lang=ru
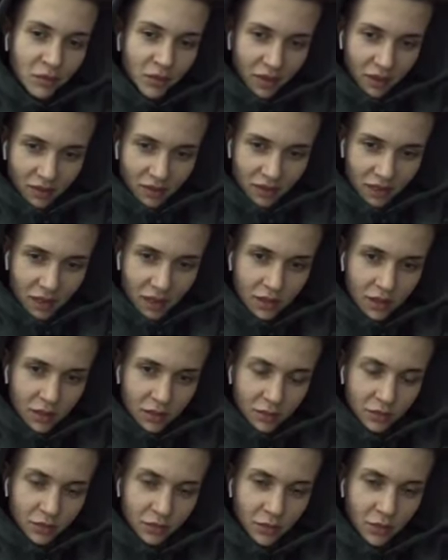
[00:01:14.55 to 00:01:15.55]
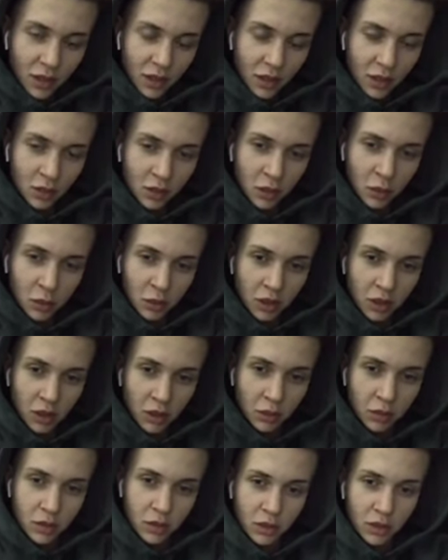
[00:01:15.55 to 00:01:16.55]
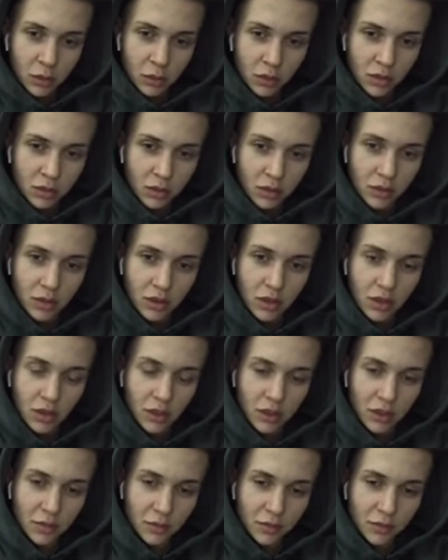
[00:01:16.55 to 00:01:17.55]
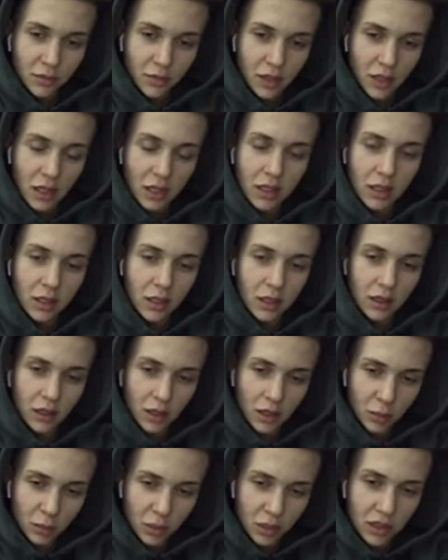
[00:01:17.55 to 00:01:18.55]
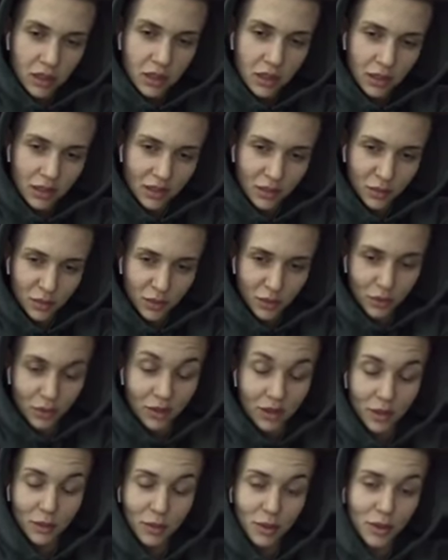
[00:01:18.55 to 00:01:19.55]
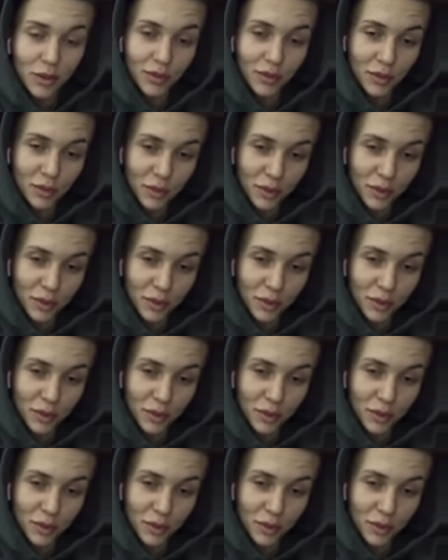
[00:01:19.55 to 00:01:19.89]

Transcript: Ну, вы знаете, хочу вас подготовить к тому, что сейчас, как никогда, я пристально смотрю за тем, что вы